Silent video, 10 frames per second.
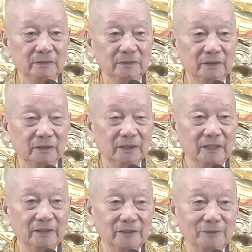Thì cái
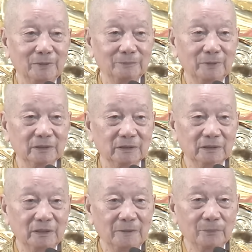này nếu mà
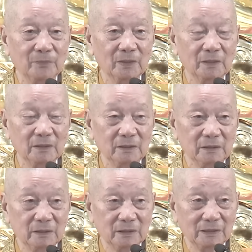mình
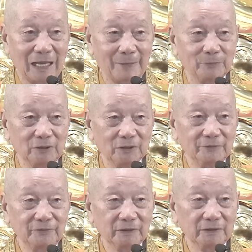làm được
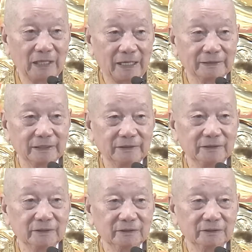cái việc thứ hai này
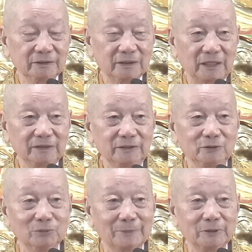nữa, cái gì
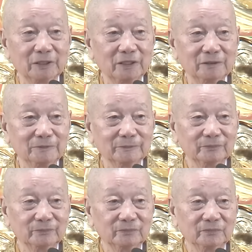cũng làm được hết,
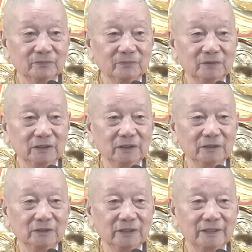thì cái
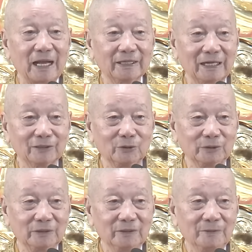người này đa năng
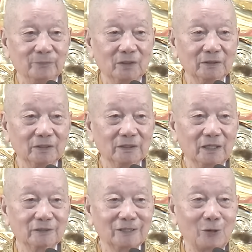rồi. Cho nên
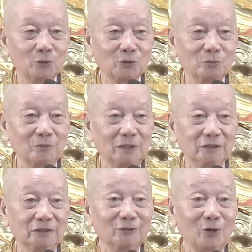ở đâu nó cũng mở
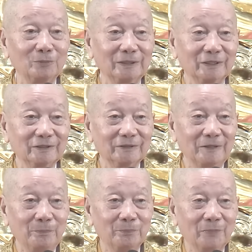cửa đón mình hết.
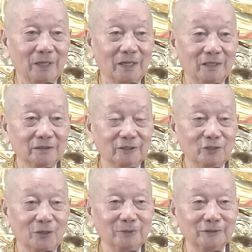Mà ở nơi
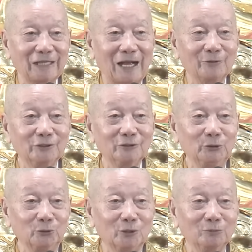đó mình tạo được
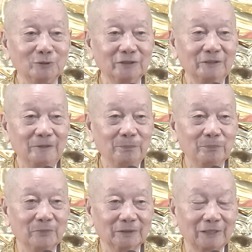nhiều công đức,
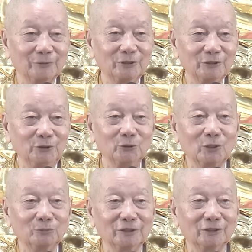mà tạo được nhiều
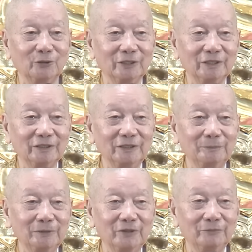công đức rồi nữa thì
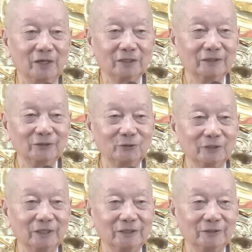mình về Phật. Cái
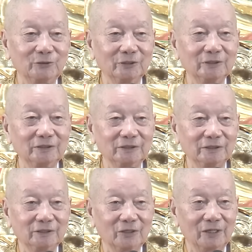chuyện này là chuyện đương
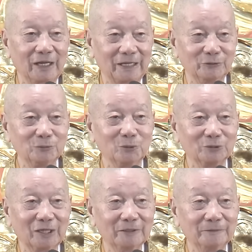nhiên, cái đó là hạnh của Bồ
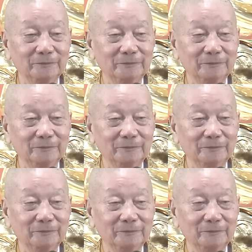Tát.